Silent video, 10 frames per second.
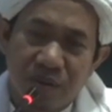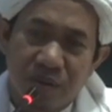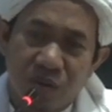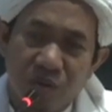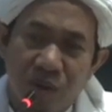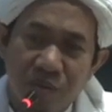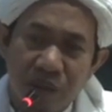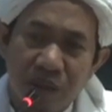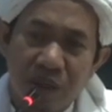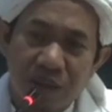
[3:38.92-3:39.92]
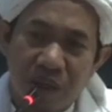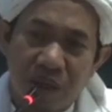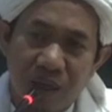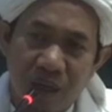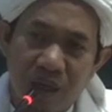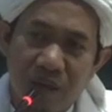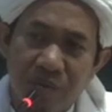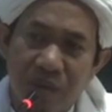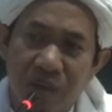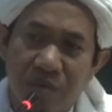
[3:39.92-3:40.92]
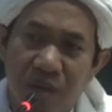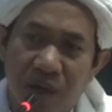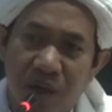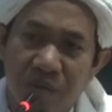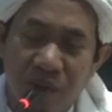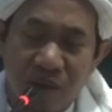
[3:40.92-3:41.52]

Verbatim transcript: Suaminya salah, minta maaf.